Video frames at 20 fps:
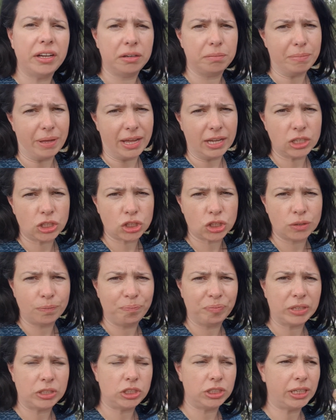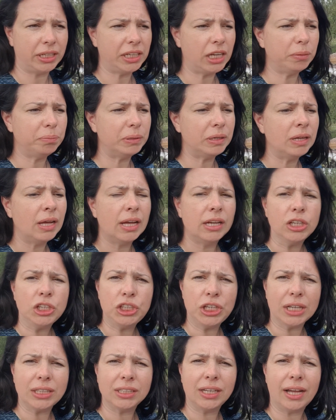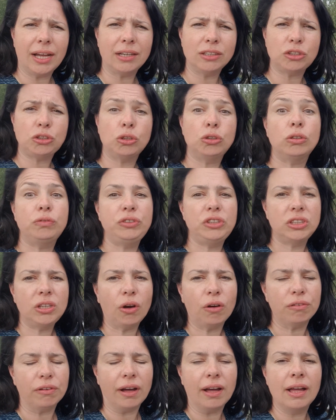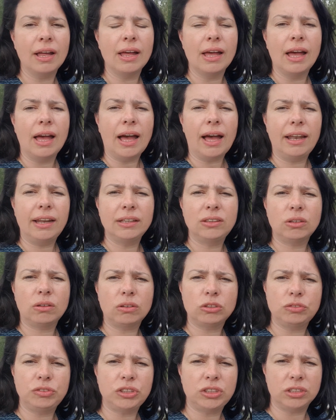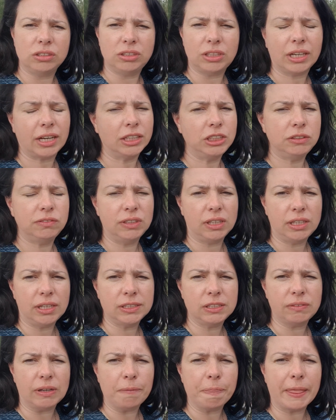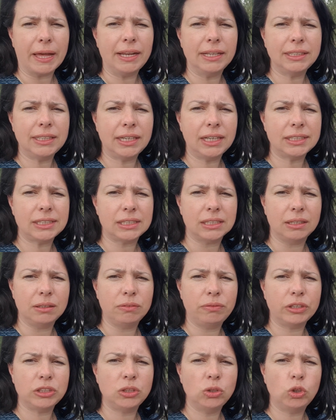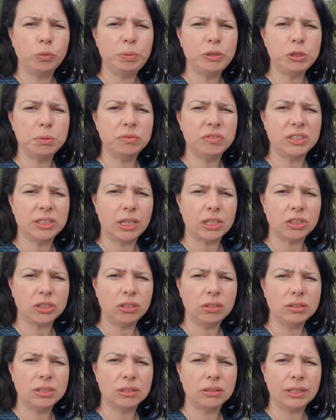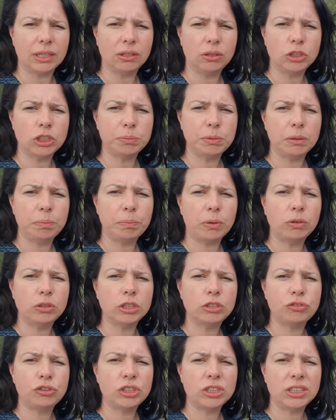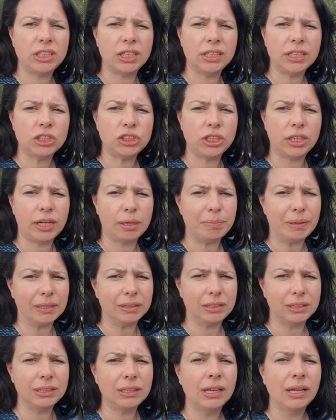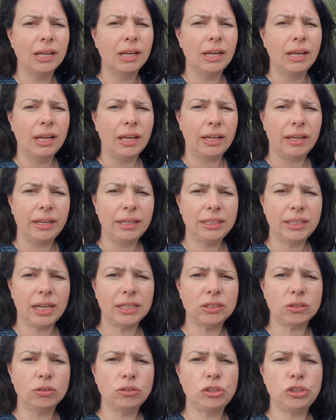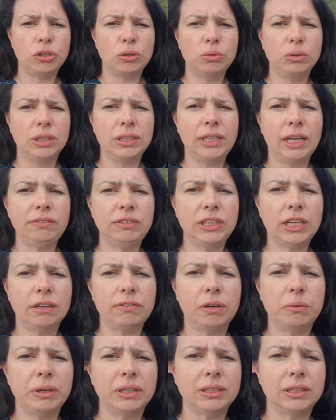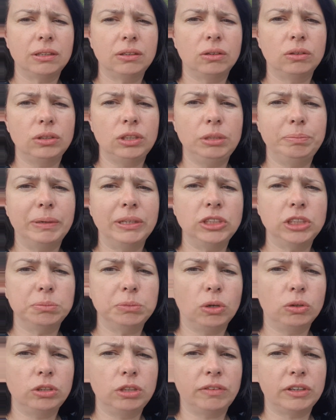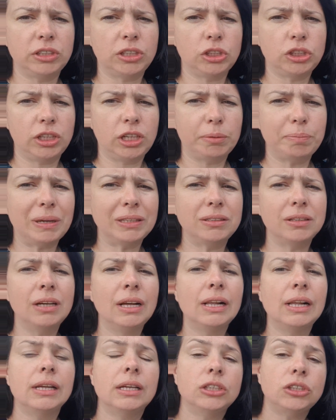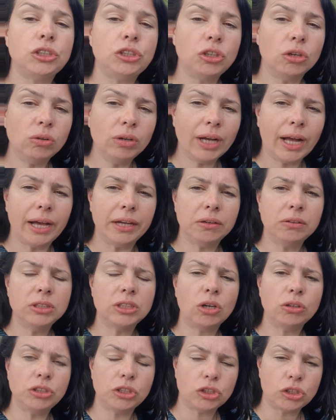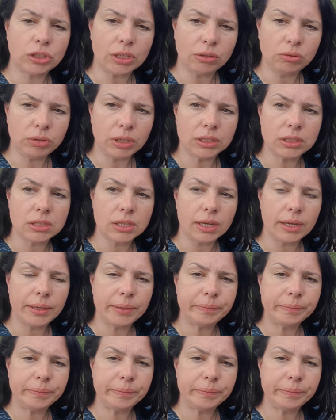mesh czy tak jakby siatka środowiskowa, ale to oczywiście taka dziwna nazwa. Ale teraz e, właśnie kupiliśmy wystarczająco tego, żeby pokryć wszystkie nasze rabaty e, i teraz odciął e, David kawałek tego i będziemy okrywać nasze rabaty, ściągając, chociaż akurat